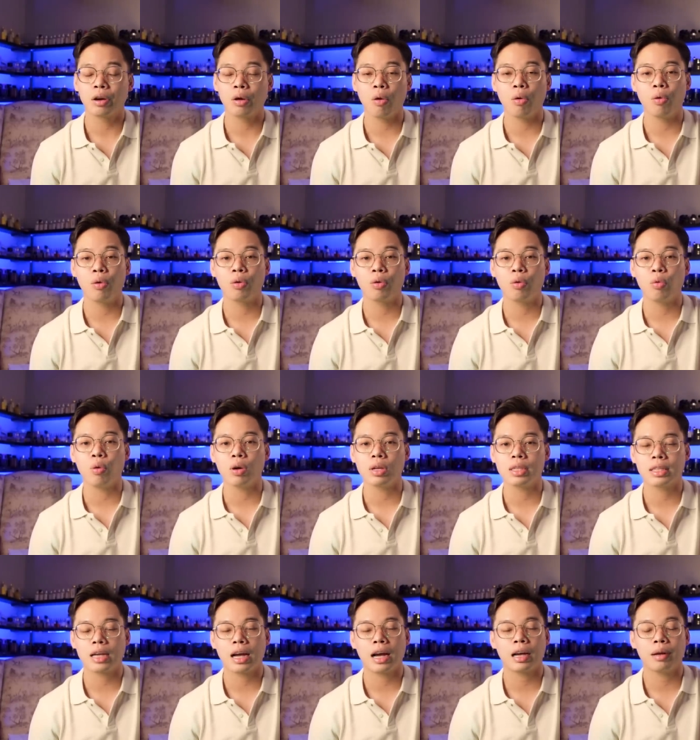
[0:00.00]
clone của
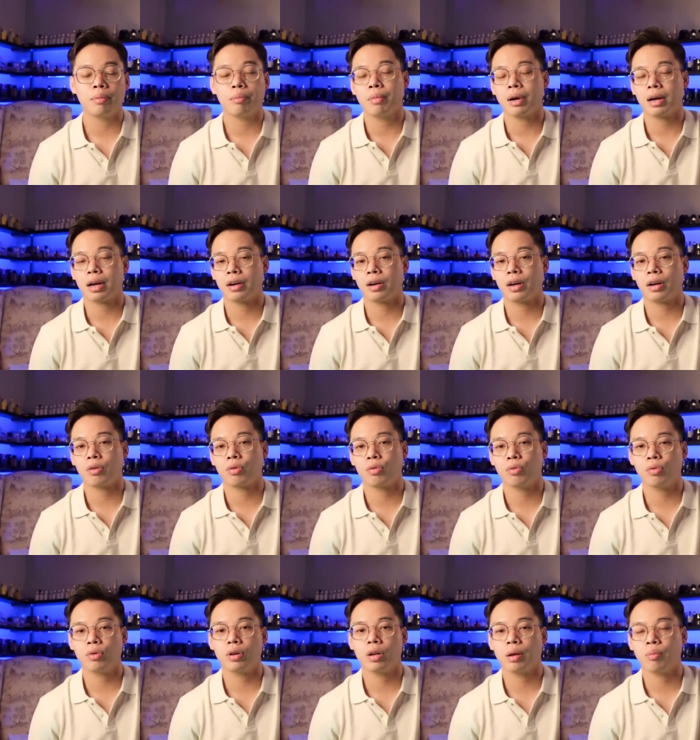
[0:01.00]
chai Baccarat
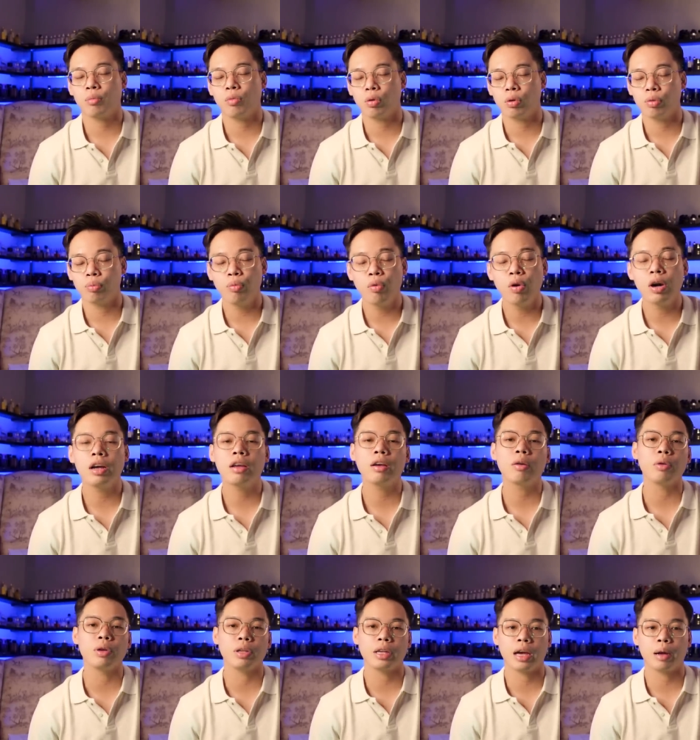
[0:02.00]
Route 540
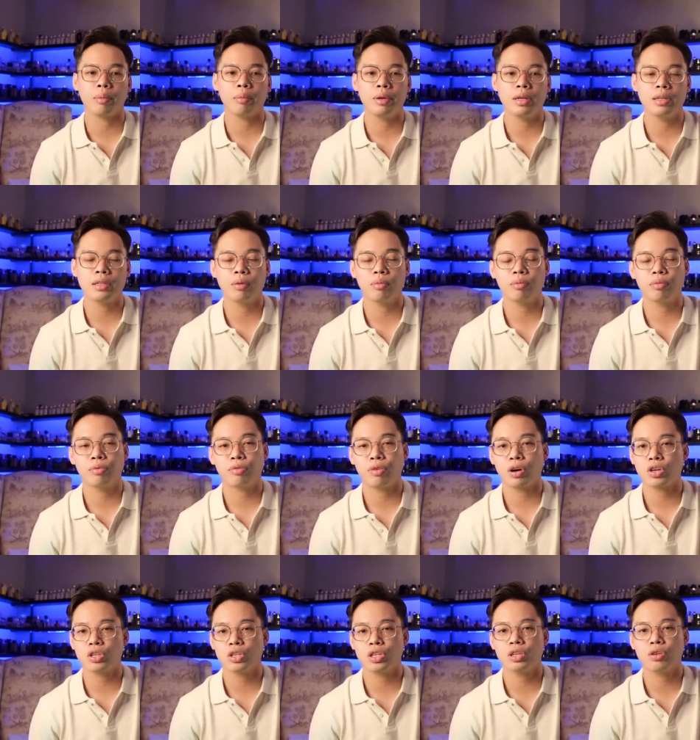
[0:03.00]
của nhà Maison
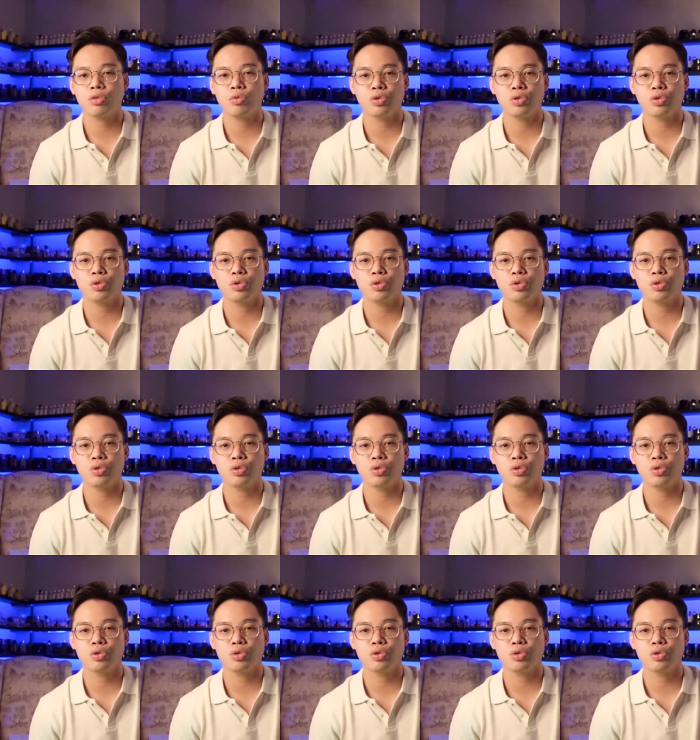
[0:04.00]
Francis